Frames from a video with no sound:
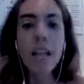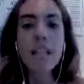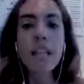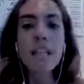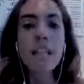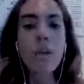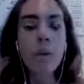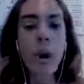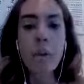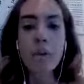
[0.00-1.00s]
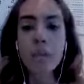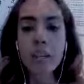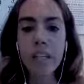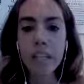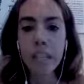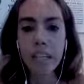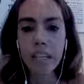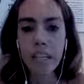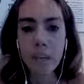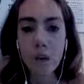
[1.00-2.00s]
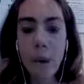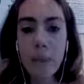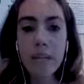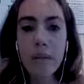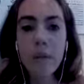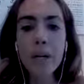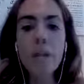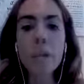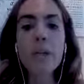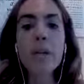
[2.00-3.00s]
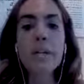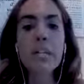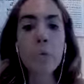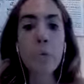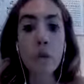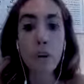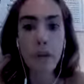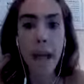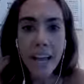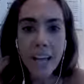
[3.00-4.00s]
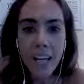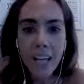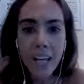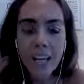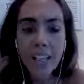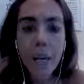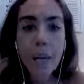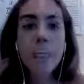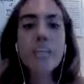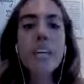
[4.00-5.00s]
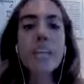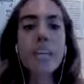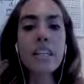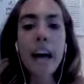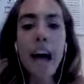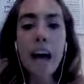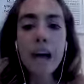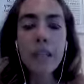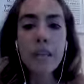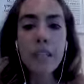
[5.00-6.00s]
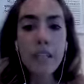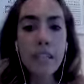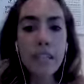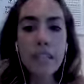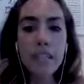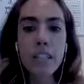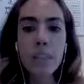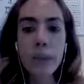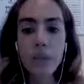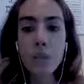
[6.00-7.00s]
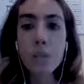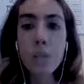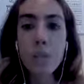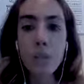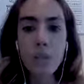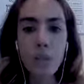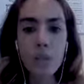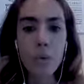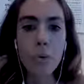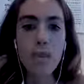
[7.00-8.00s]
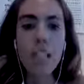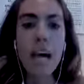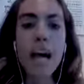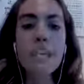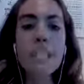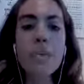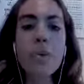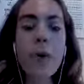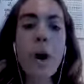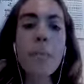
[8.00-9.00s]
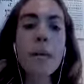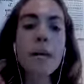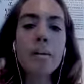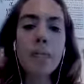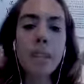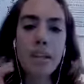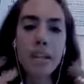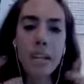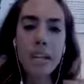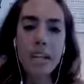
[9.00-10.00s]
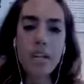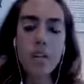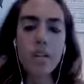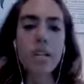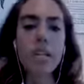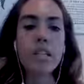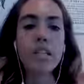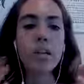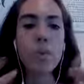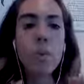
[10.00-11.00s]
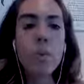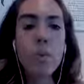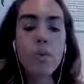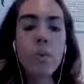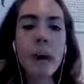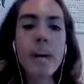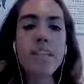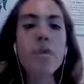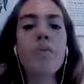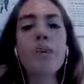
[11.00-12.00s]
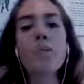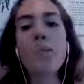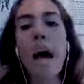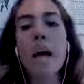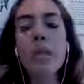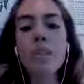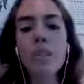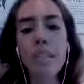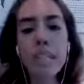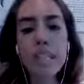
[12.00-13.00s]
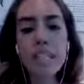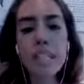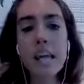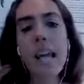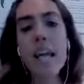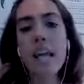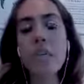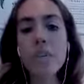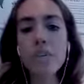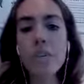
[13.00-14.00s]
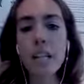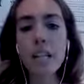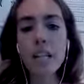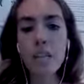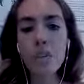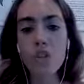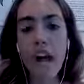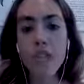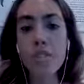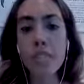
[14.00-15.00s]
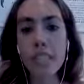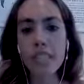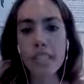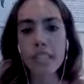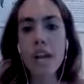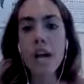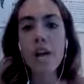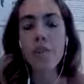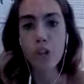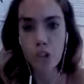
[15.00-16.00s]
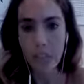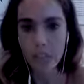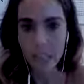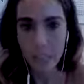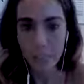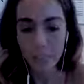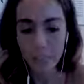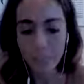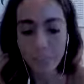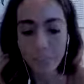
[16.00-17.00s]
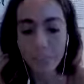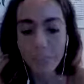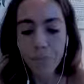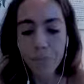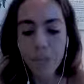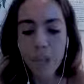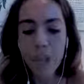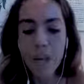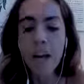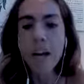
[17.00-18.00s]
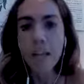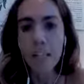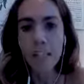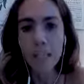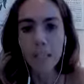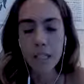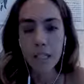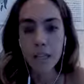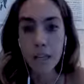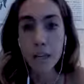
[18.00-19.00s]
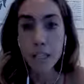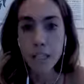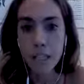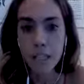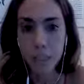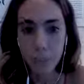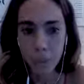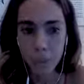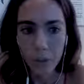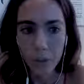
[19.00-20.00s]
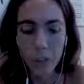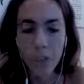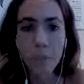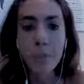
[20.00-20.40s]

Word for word: Da ist dein Körper auf der richtigen Körpertemperatur, da ist er gut drauf eingestellt. Danach beginnt die Melatoninproduktion. Das heißt, dein Körper geht schon in diese Ruhephase und wenn du da noch trainierst, kannst du wirklich deine Schlafqualität verschlechtern. Das ist ähm, ein wichtiger Punkt.